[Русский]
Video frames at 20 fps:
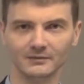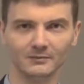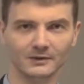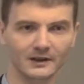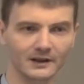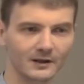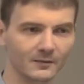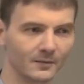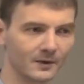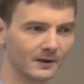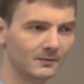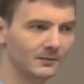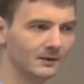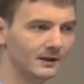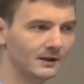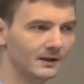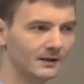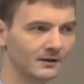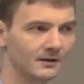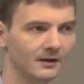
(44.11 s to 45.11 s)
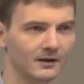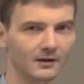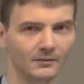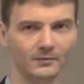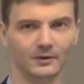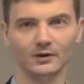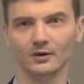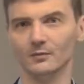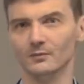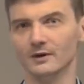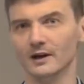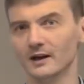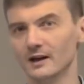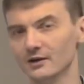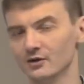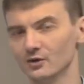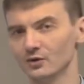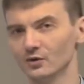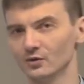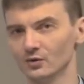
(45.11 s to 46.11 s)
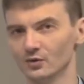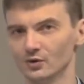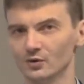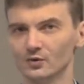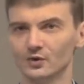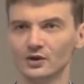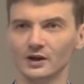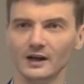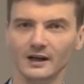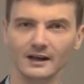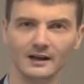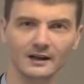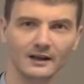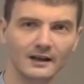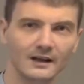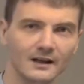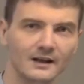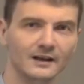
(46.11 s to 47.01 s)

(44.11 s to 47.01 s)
Мы, например, э, берем горячую кружку чая,